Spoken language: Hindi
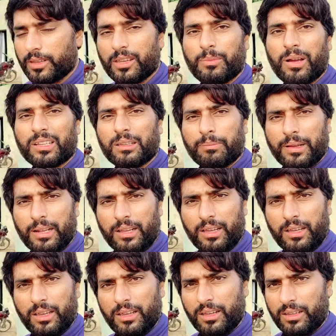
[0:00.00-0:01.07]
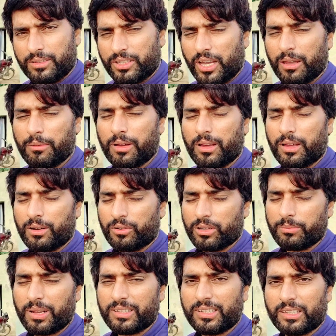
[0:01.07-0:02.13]
सही बात है पहले चाय
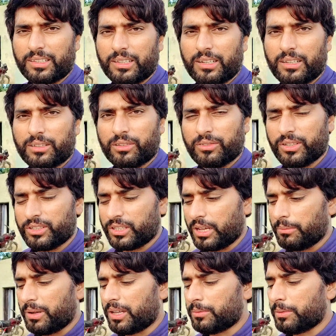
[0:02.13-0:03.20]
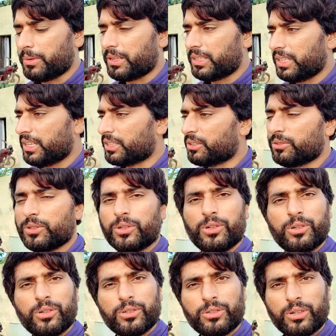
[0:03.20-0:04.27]
रोटी बन जाती है ना तो फिर चाय बाद में बनती है तो वो
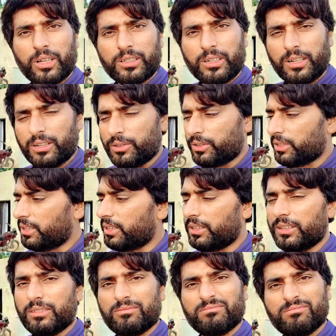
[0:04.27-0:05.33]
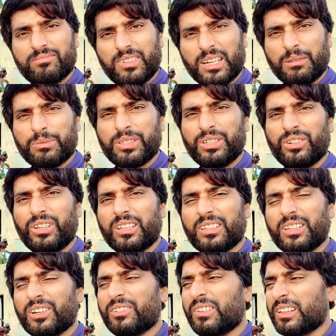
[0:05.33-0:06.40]
थोड़ा सा ना रोटी नरम सी हो
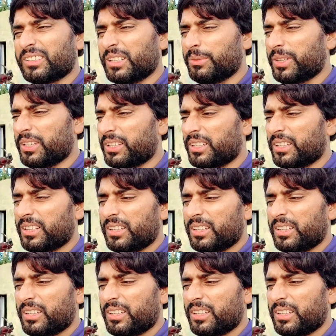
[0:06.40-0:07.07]
जाती है और वैसे भी